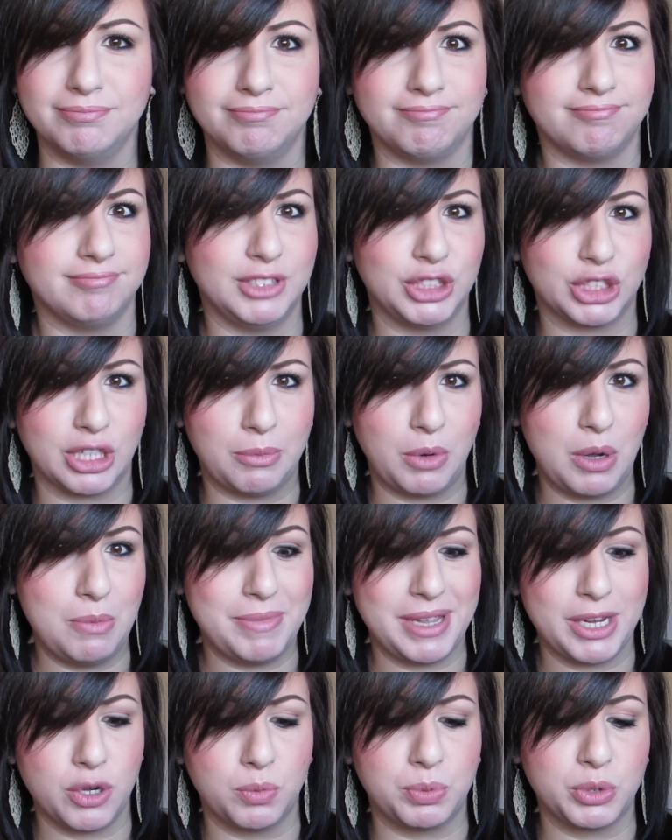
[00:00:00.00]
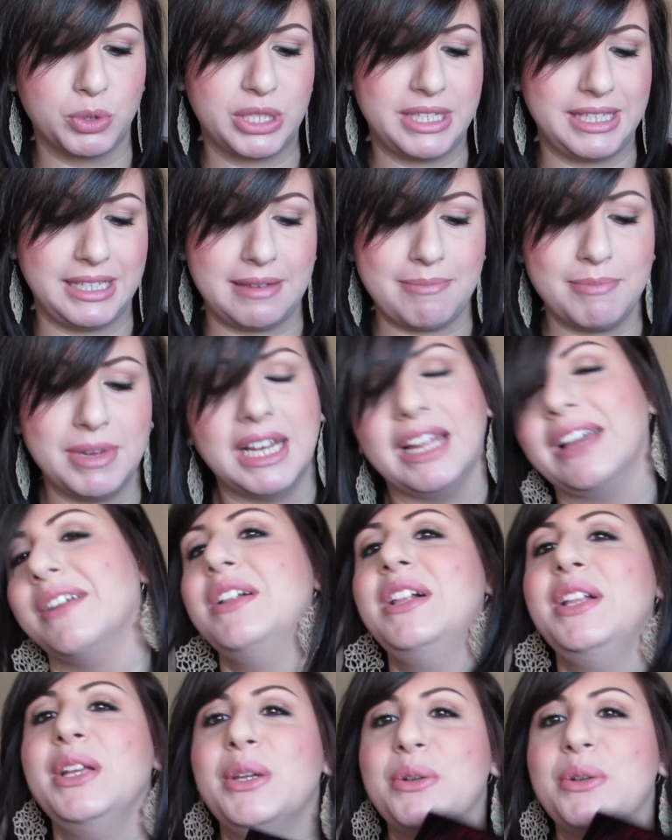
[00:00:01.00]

diciamo il meno possibile